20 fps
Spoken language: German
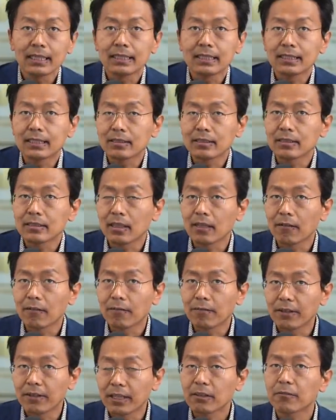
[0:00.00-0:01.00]
diesen
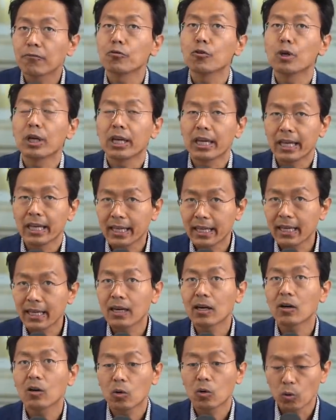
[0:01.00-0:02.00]
Weg für
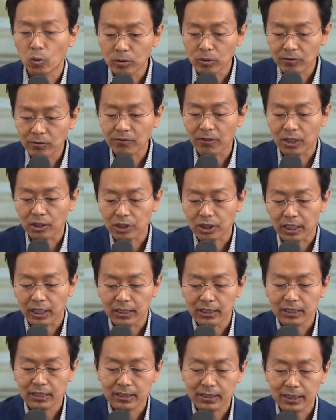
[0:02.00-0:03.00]
eher
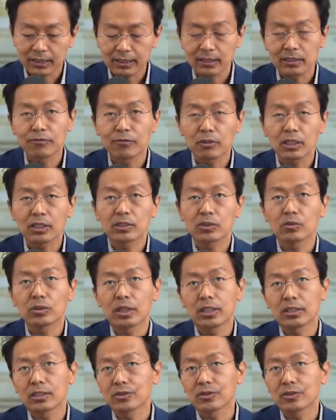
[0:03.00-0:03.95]
unwahrscheinlich, dass es wirklich zu einer